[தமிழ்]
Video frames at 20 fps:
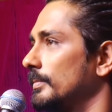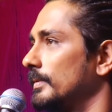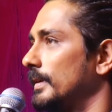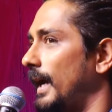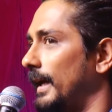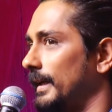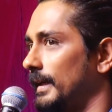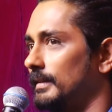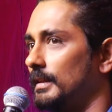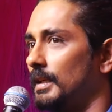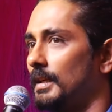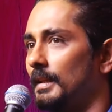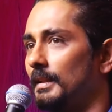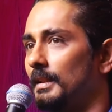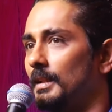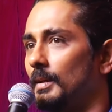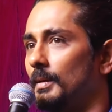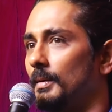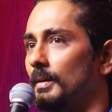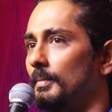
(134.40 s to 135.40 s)
கேரக்டர்
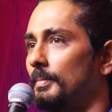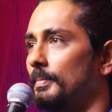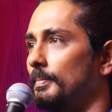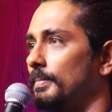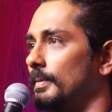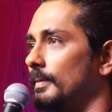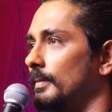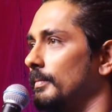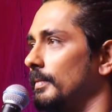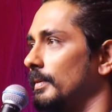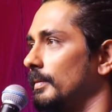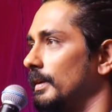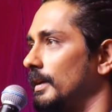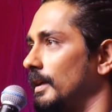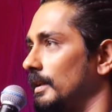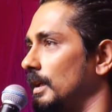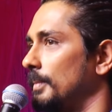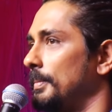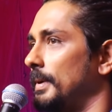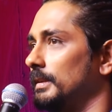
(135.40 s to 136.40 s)
இந்த
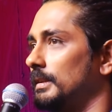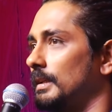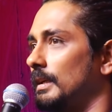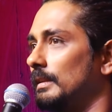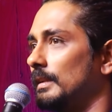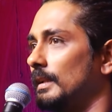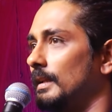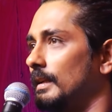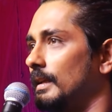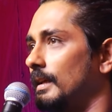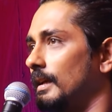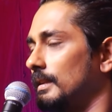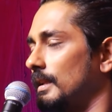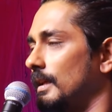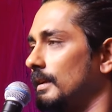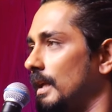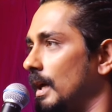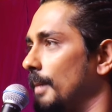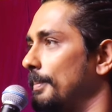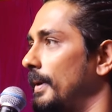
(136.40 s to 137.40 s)
கதாபாத்திரத்தில்
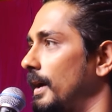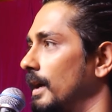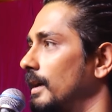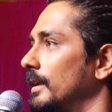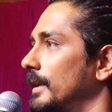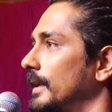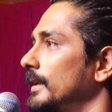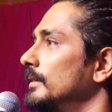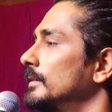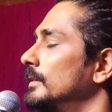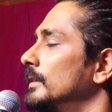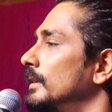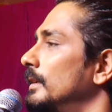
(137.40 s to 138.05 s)
இருக்கிறதா நான் பார்க்குறேன்